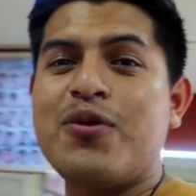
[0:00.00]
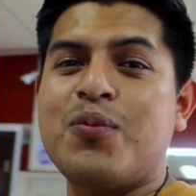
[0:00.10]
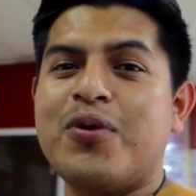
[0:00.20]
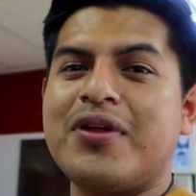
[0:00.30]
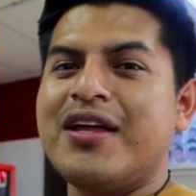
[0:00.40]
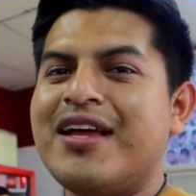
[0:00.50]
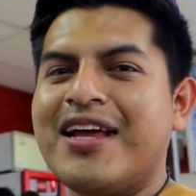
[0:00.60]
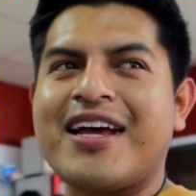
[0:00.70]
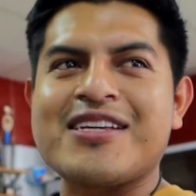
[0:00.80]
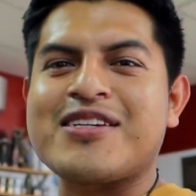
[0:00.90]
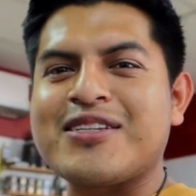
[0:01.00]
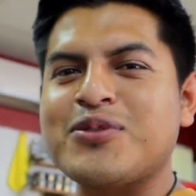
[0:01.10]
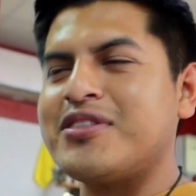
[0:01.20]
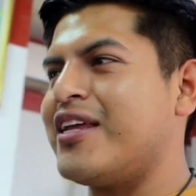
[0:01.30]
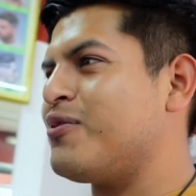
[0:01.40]
un,
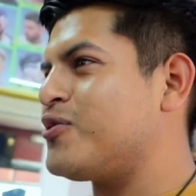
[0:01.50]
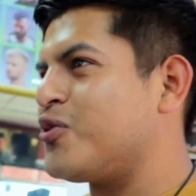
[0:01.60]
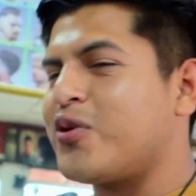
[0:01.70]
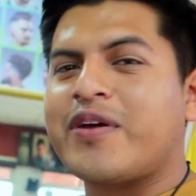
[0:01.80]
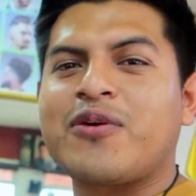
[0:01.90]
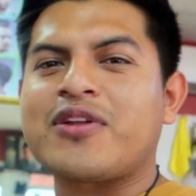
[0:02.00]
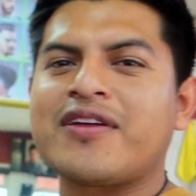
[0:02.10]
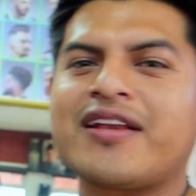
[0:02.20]
Jesús tiene un chorro que me cortaba